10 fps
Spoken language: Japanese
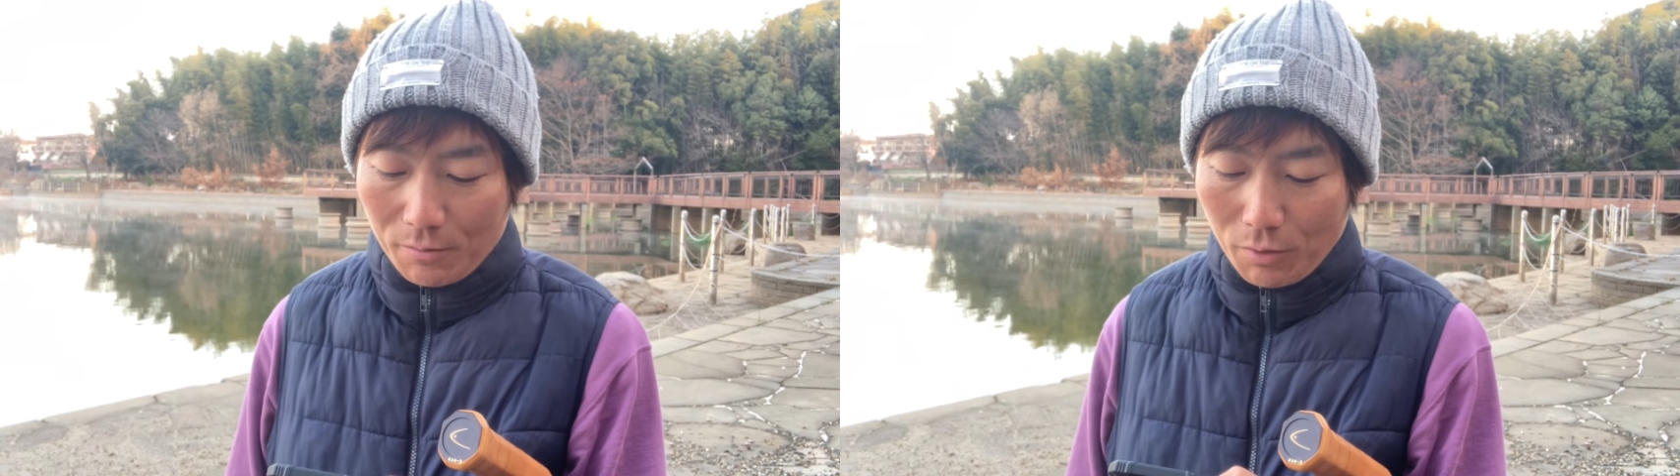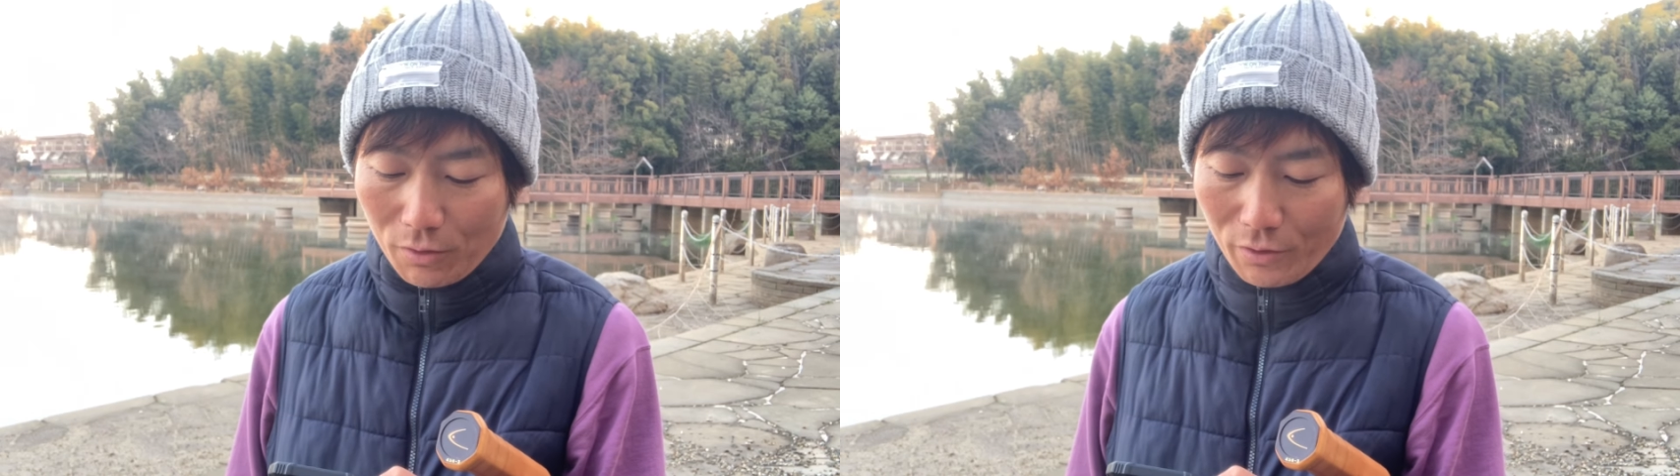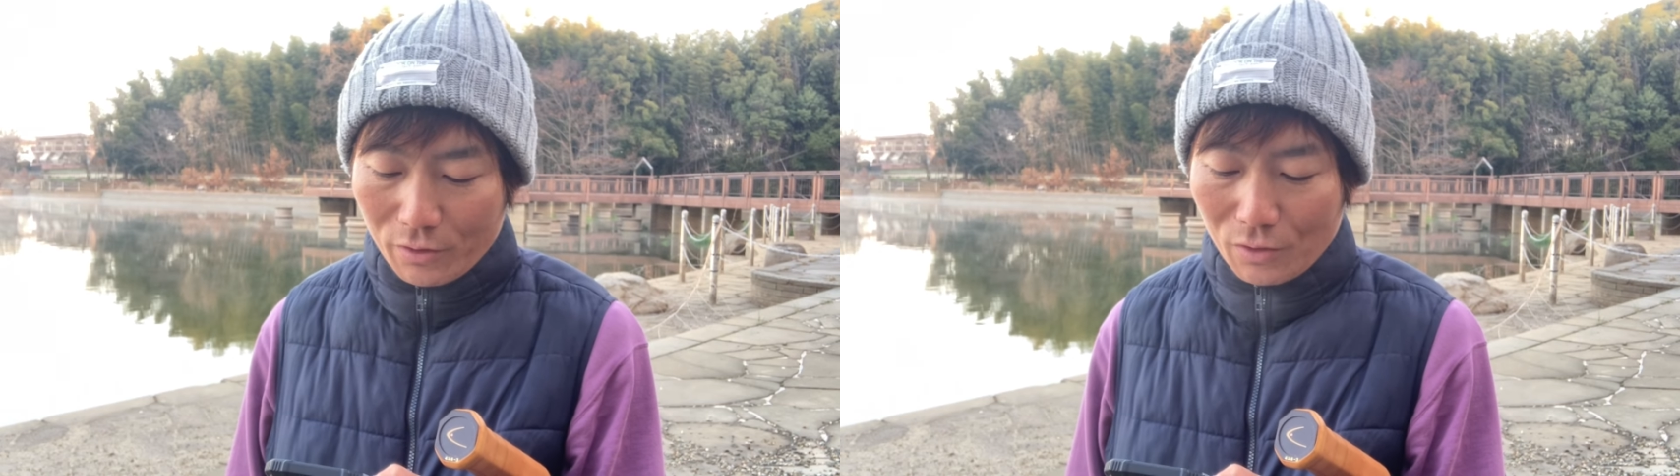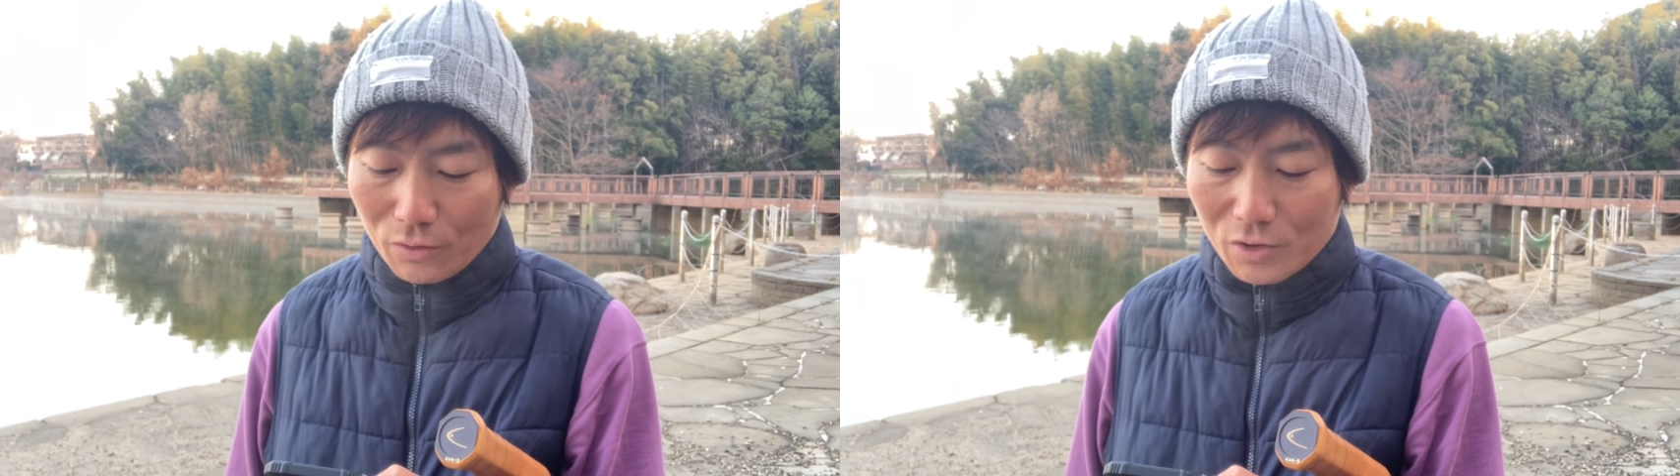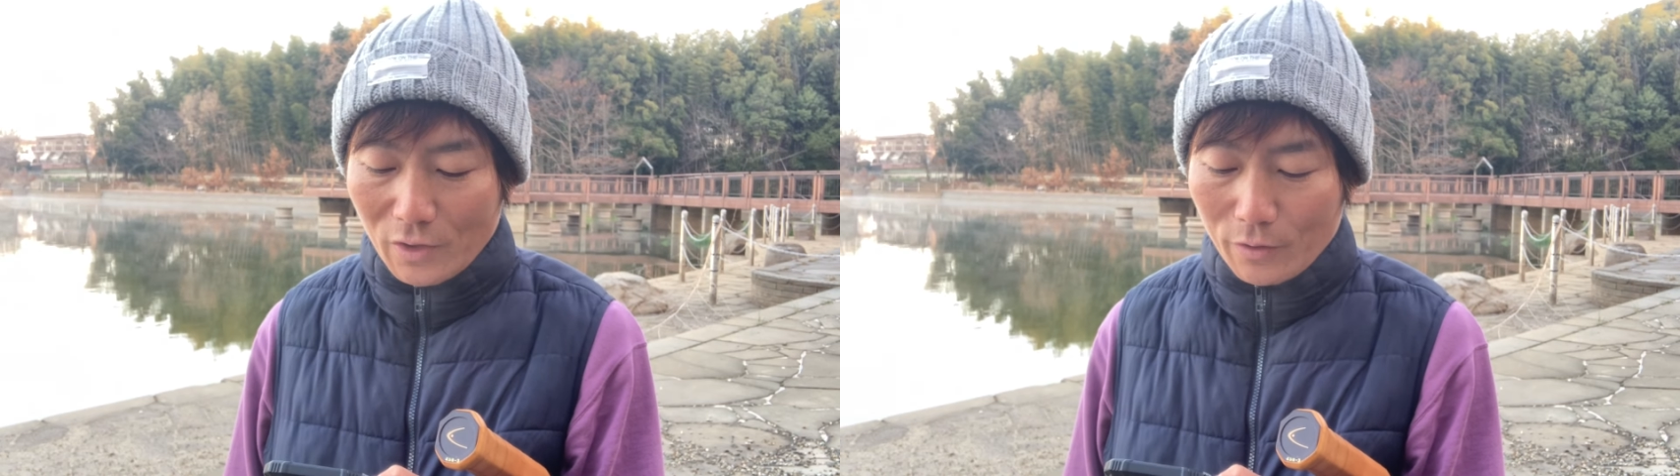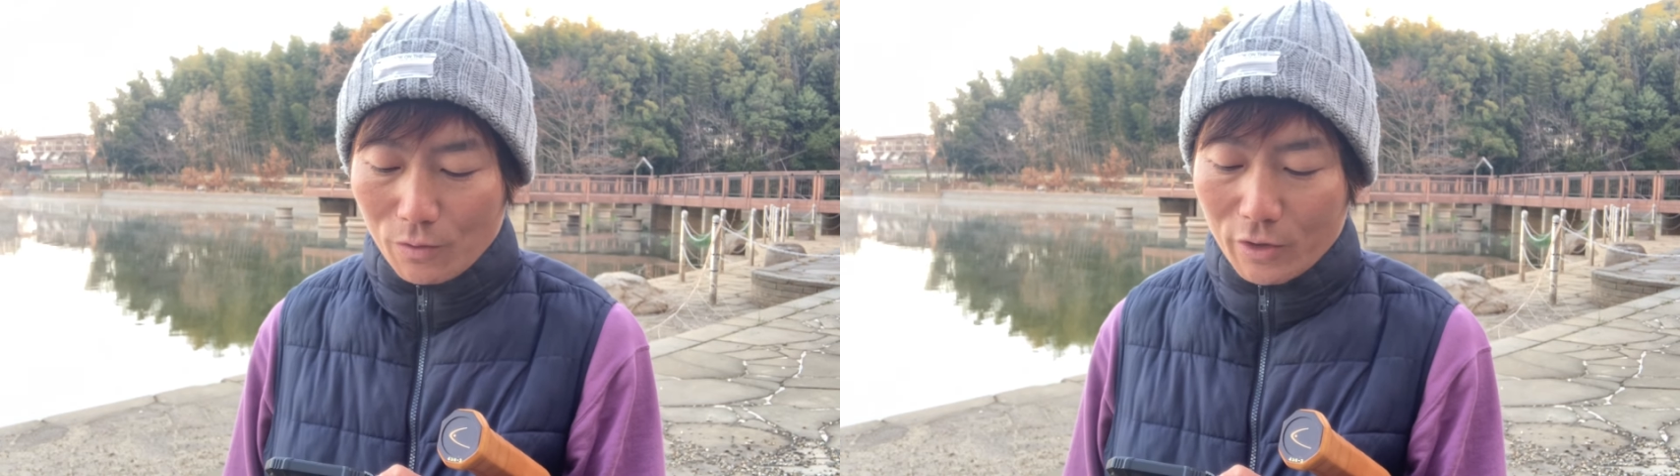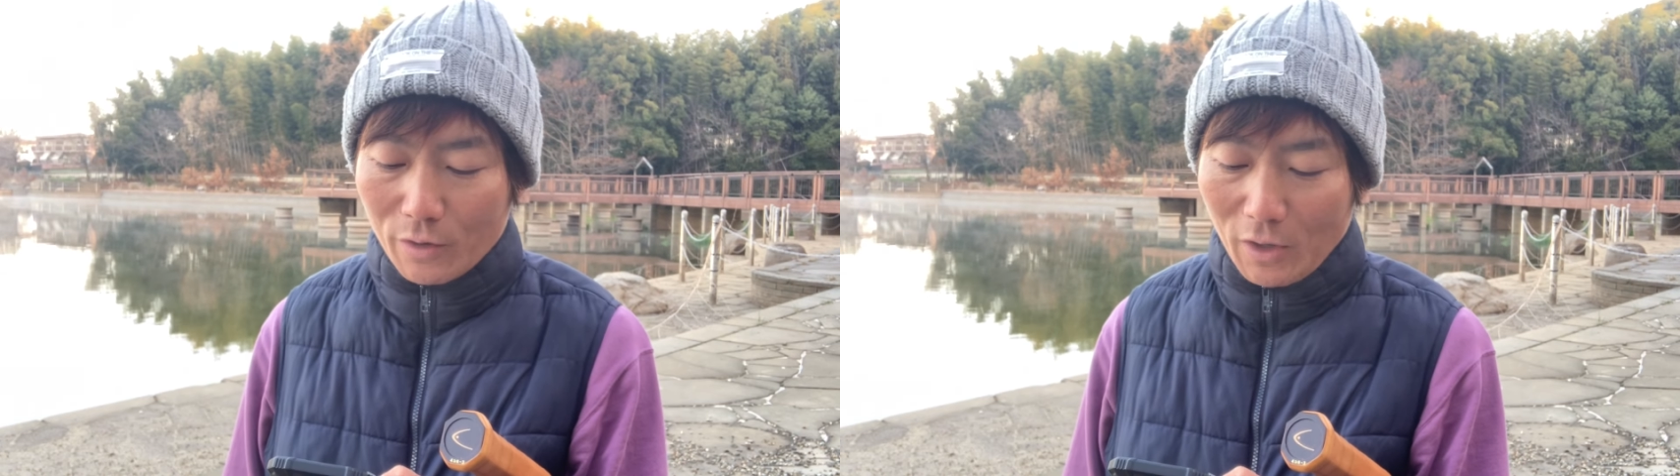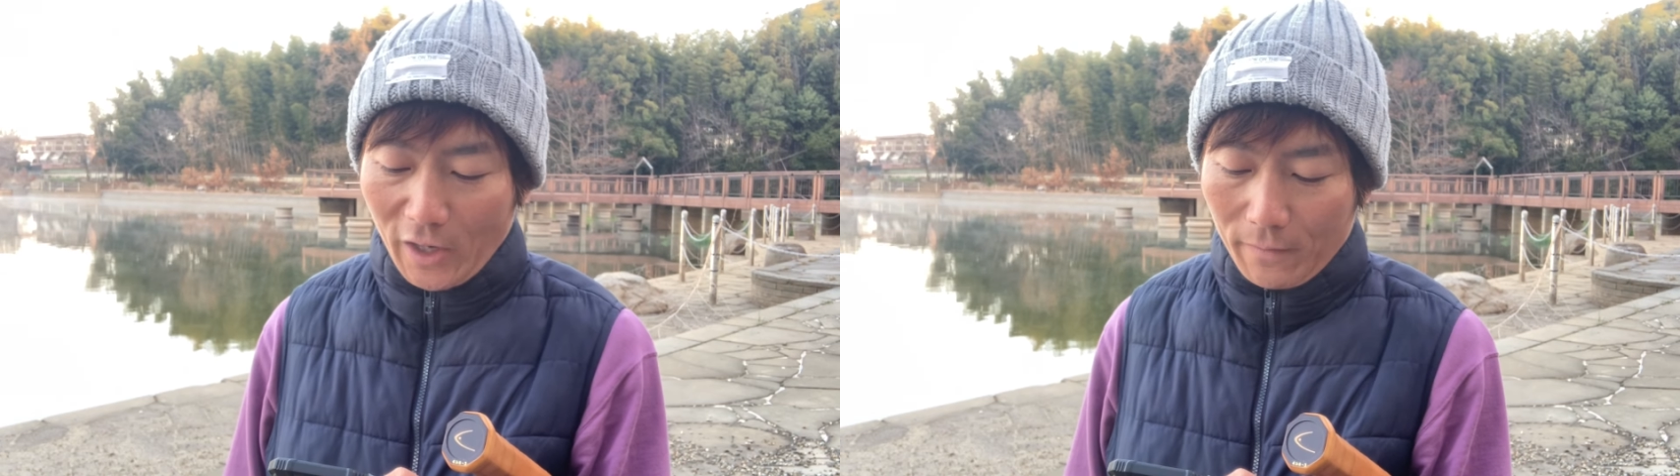僕の予想としては動き
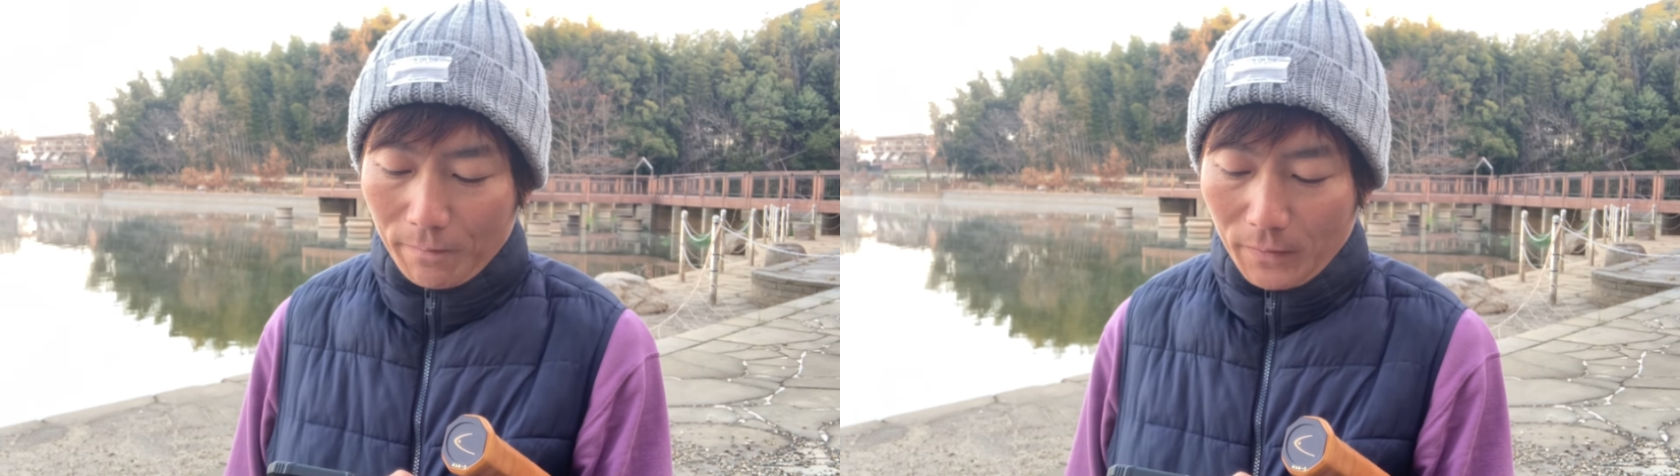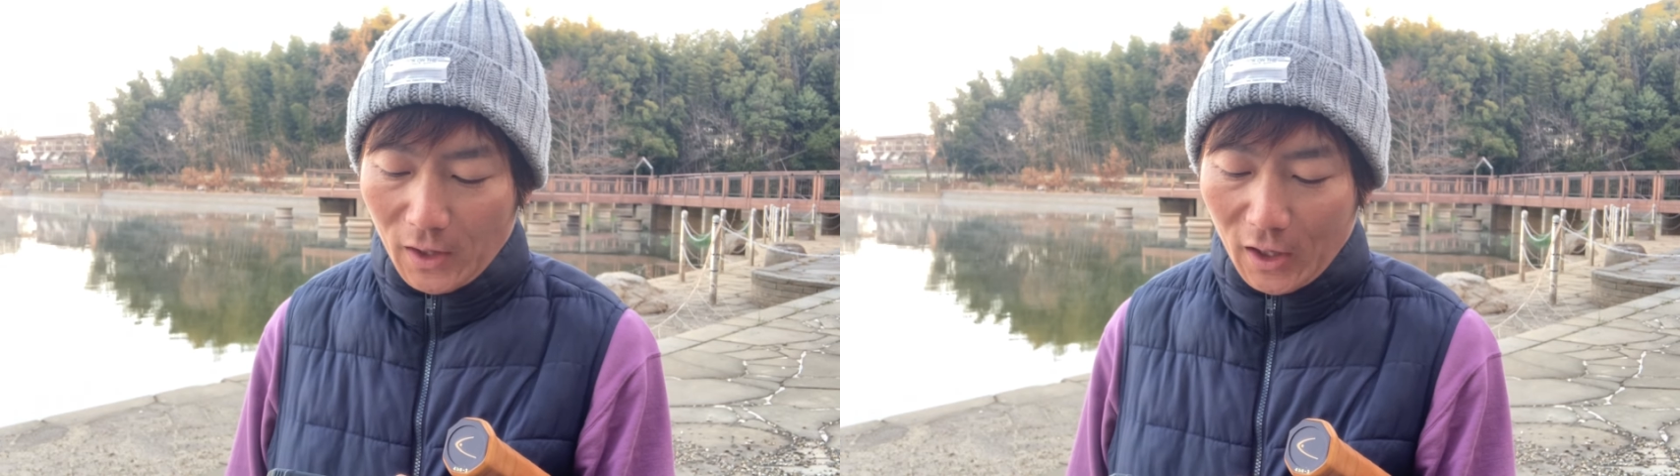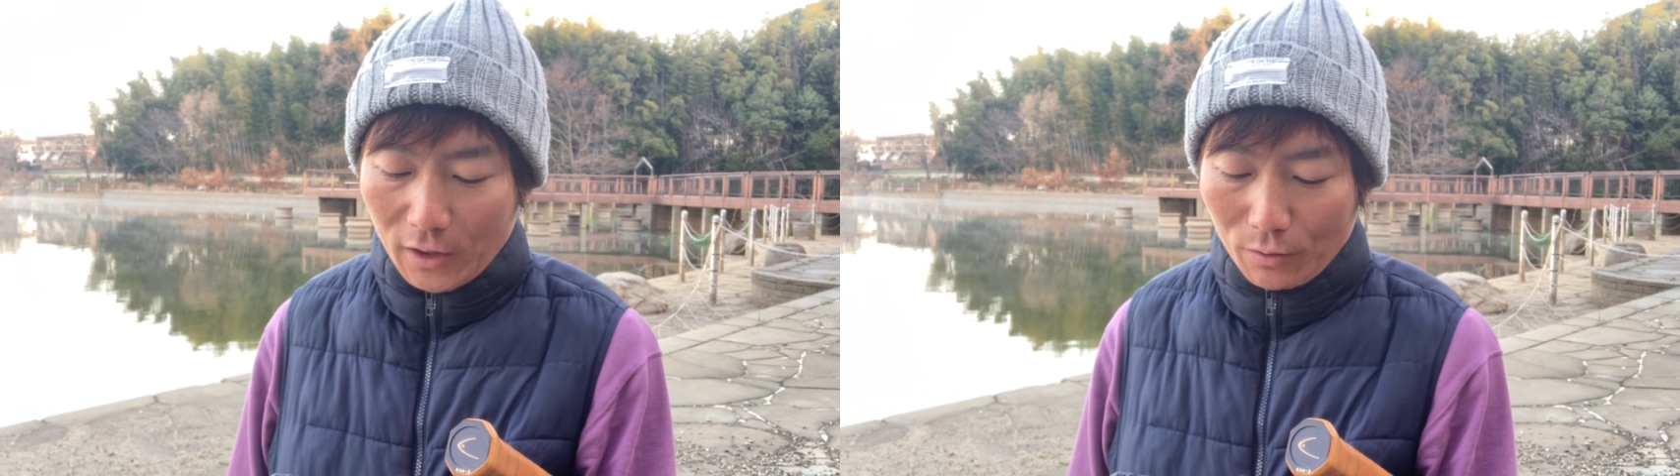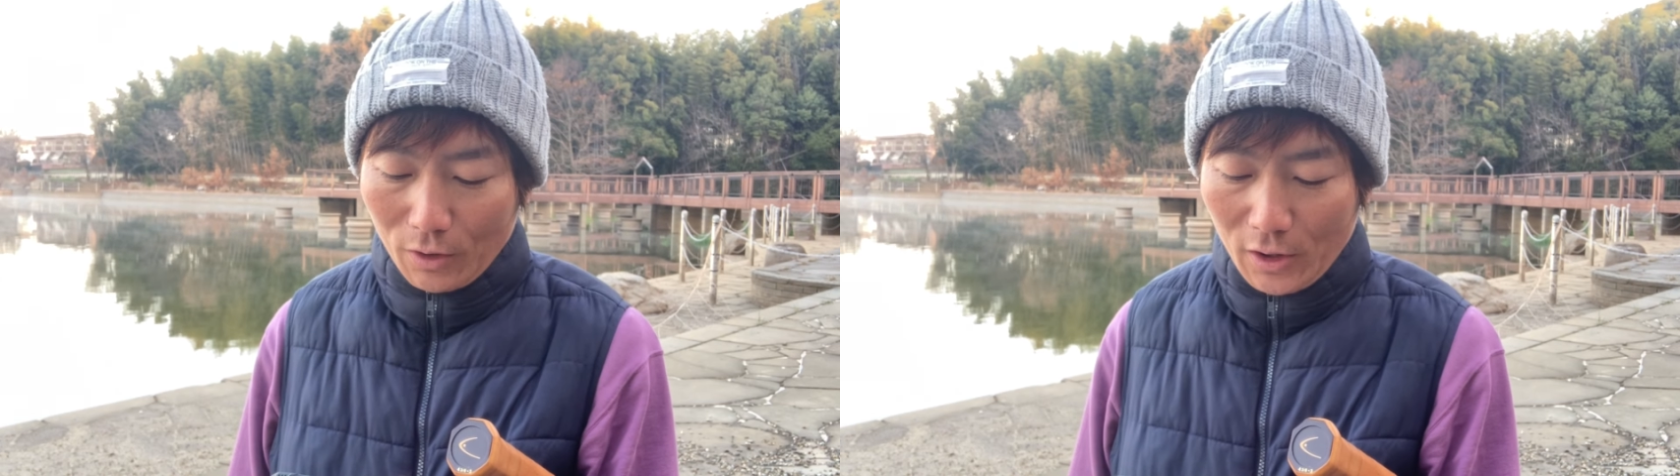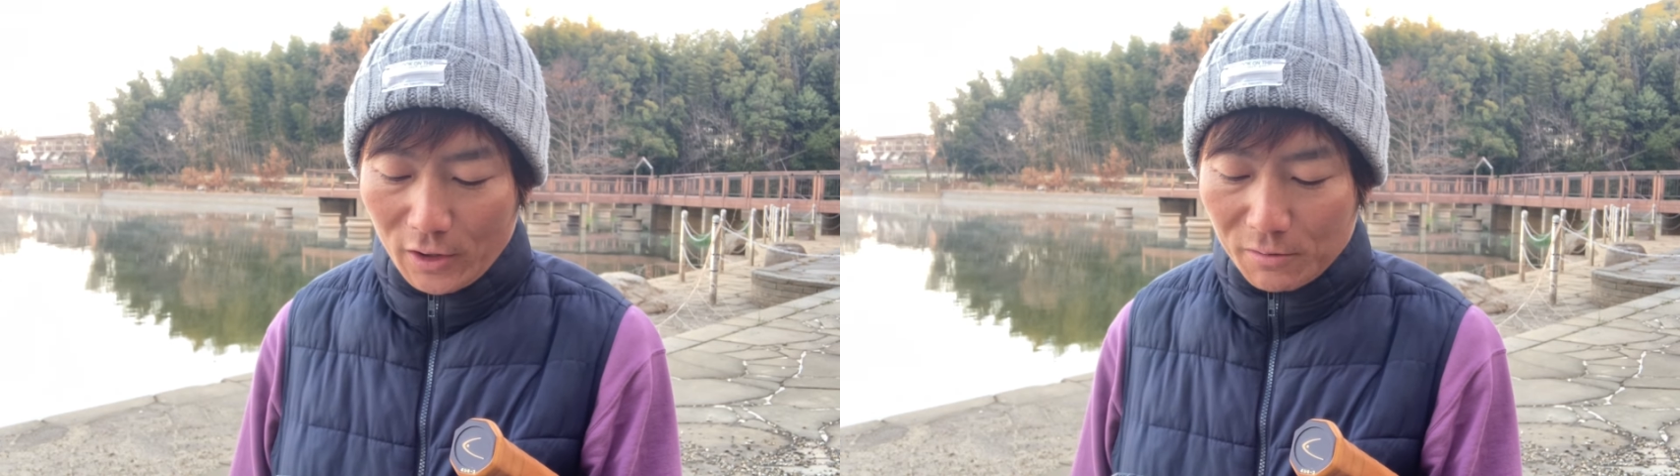の割れかなと。